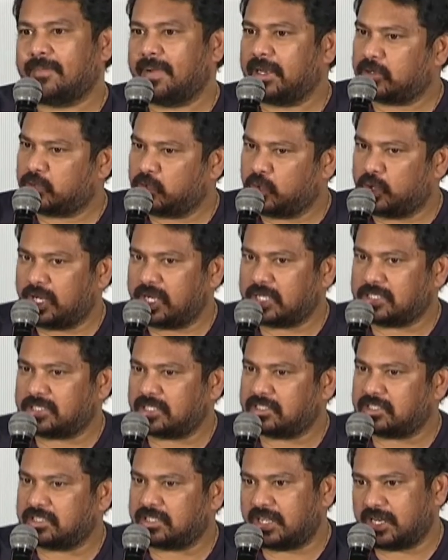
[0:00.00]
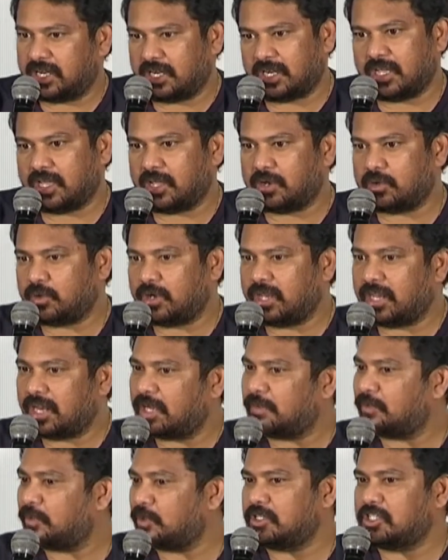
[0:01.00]
బట్ కోనేరు సత్యనారాయణ గారు కూడా
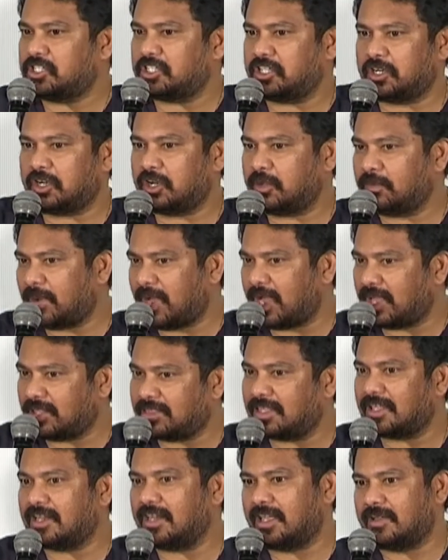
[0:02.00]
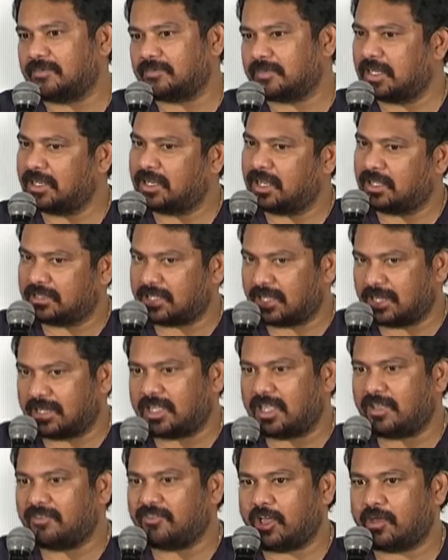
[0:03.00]
ఇలాంటి పొజిషన్లో మా ఇద్దరిని అంటే
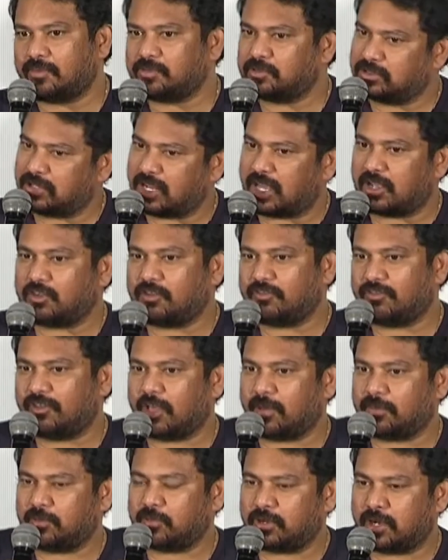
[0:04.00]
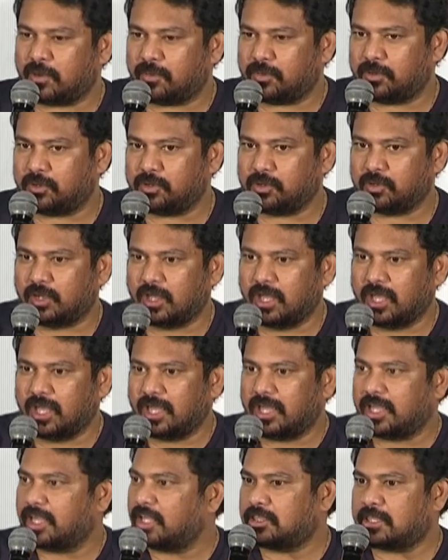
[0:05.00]
తనకి ఫ్లాప్స్ నాకు ఫ్లాప్ ఉన్నప్పుడు
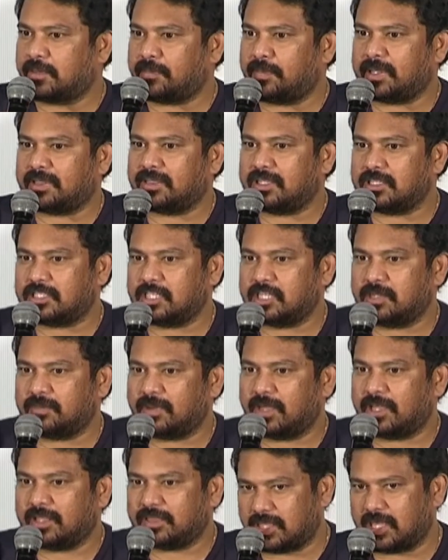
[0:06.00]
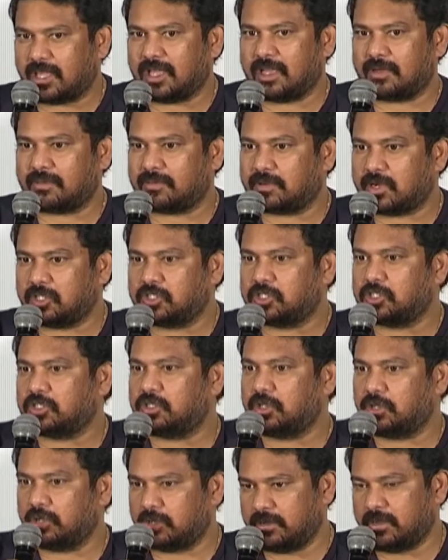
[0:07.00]
ఇంత పెద్ద సినిమా ఇంత
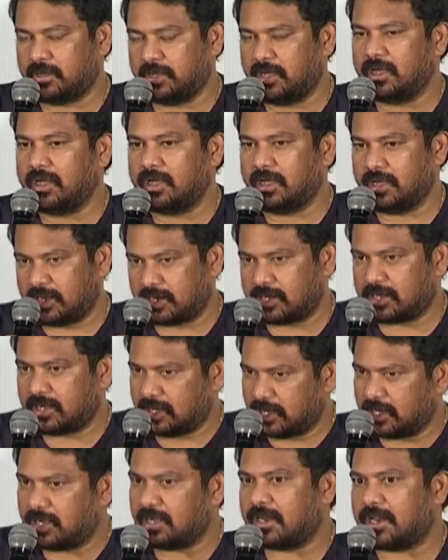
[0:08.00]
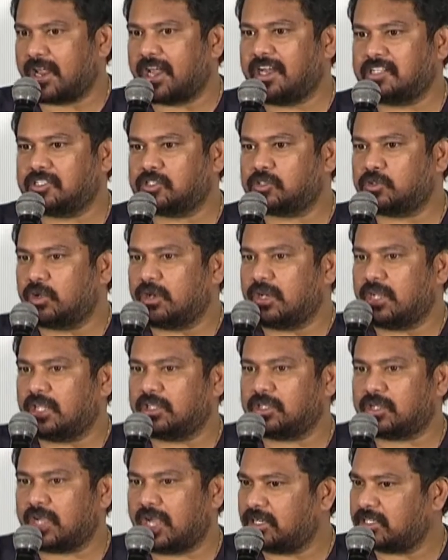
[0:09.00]
ఖర్చుతో రైట్స్
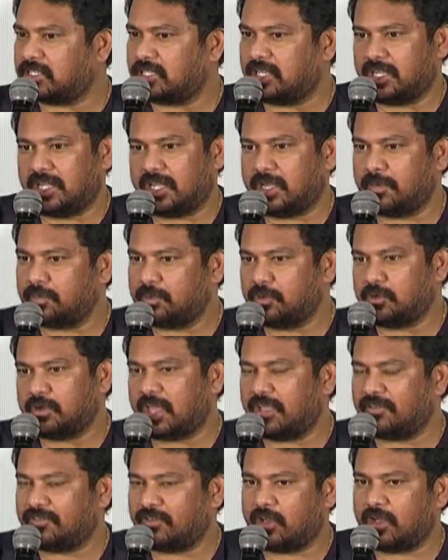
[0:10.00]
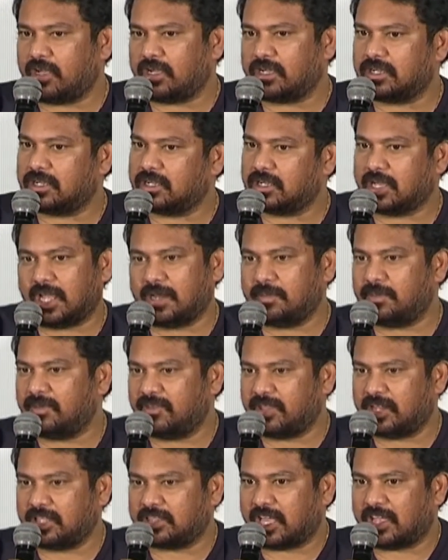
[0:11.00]
కొన్నందుకు ఆయనకి ఎప్పుడు లైఫ్ లాంగ్ ఐ విల్ బి
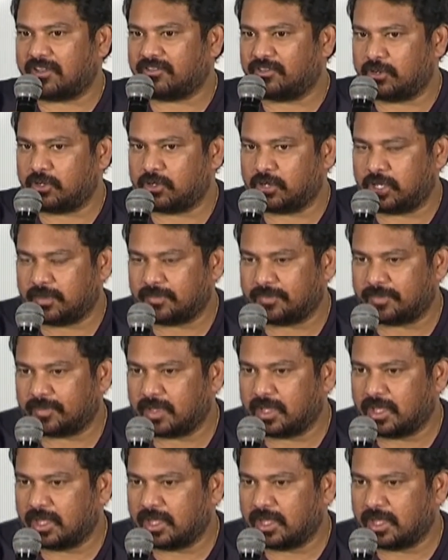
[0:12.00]
వెరీ థ్యాంక్ఫుల్ టు హిమ్